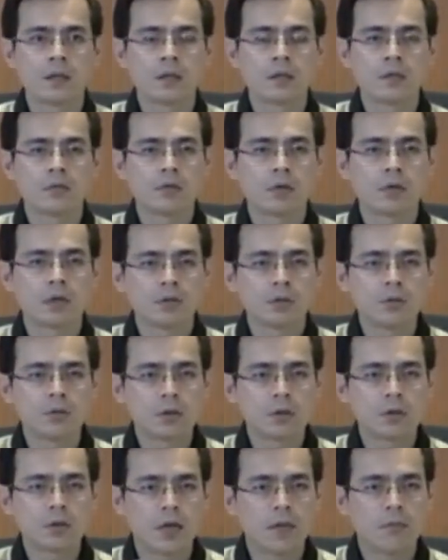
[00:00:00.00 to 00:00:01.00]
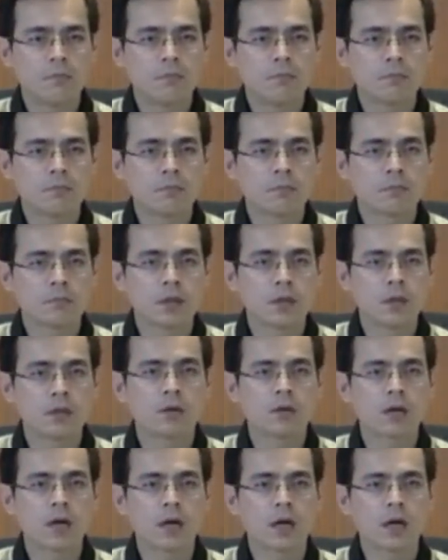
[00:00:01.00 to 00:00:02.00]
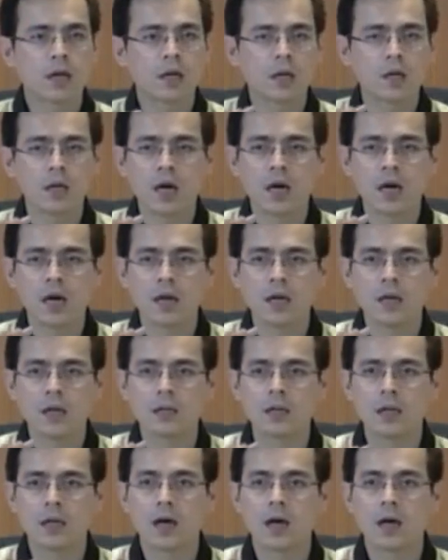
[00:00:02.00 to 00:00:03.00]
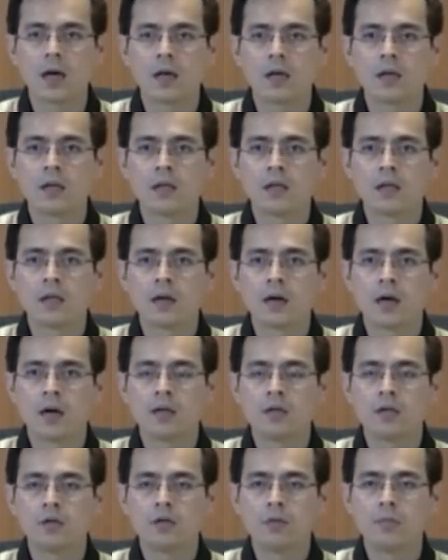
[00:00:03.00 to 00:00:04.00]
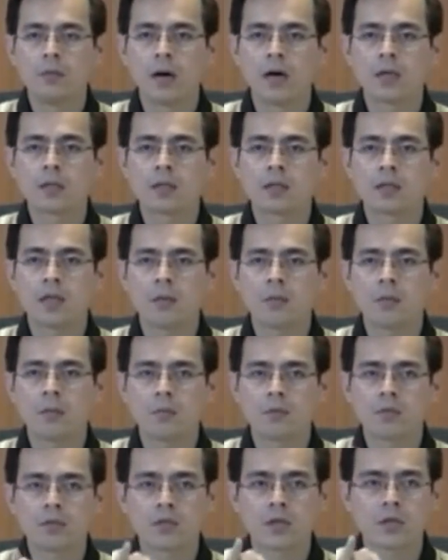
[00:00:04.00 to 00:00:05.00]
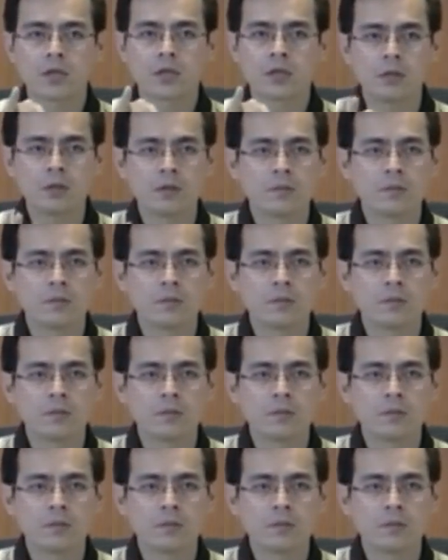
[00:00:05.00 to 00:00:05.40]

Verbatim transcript: To assure them na yung karneng kinakain nila ay dumaan sa tamang proseso,